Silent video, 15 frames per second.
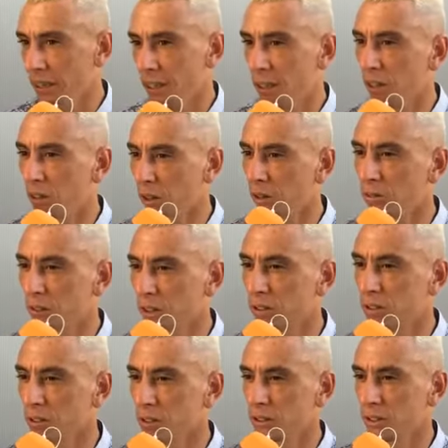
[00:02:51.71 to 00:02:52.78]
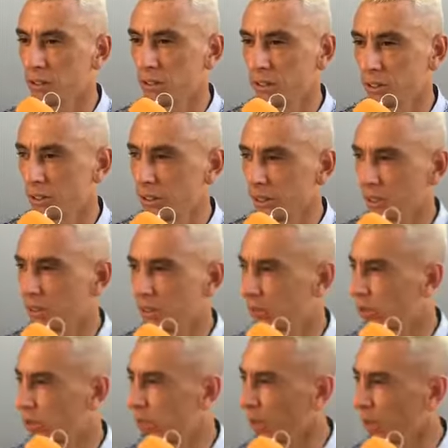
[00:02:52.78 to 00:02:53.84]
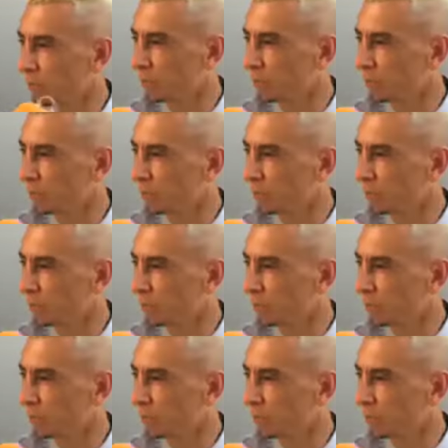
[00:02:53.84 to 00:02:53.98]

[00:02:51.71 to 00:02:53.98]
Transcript: e l'abbiamo fatto in grande forma.